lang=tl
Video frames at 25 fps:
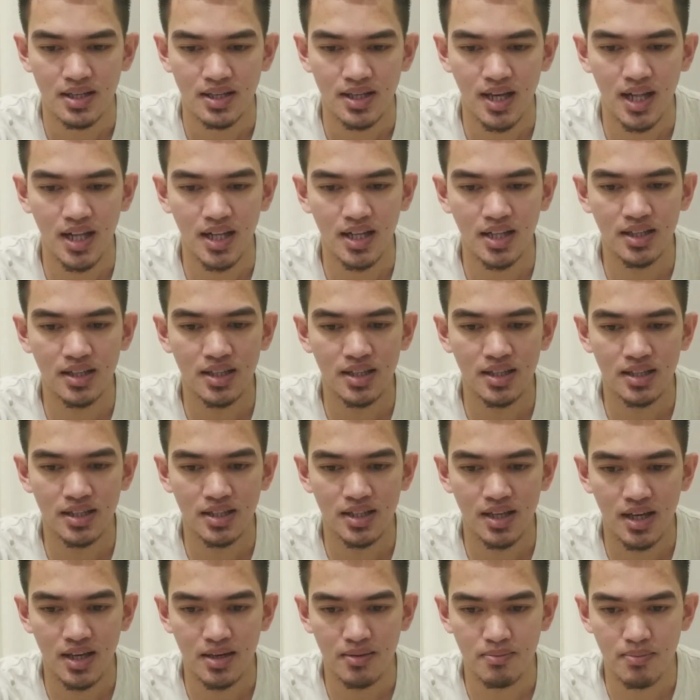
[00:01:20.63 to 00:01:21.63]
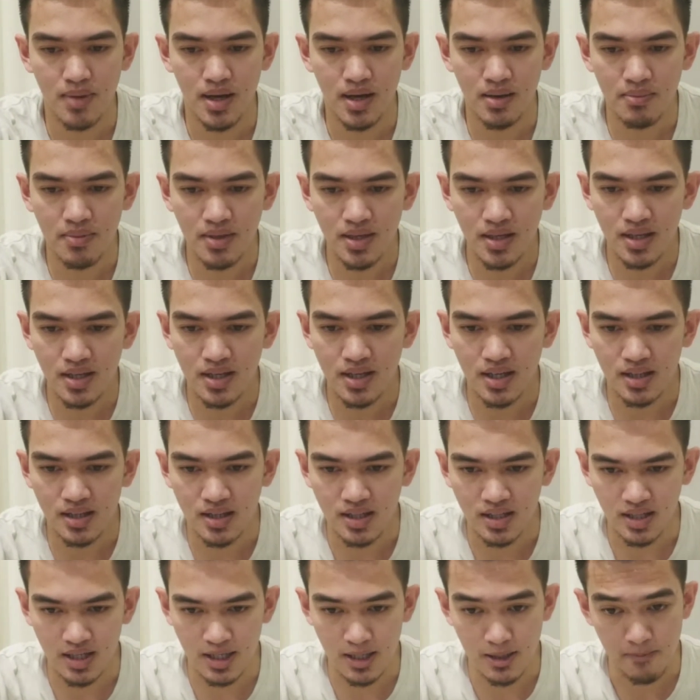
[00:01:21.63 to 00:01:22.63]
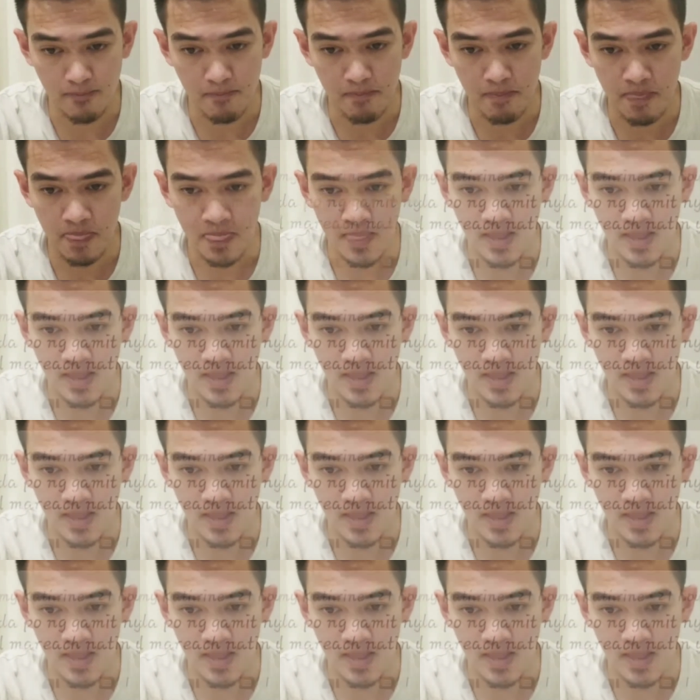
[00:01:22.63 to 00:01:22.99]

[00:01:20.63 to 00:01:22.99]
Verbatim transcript: Galing din kay Mami Catherine.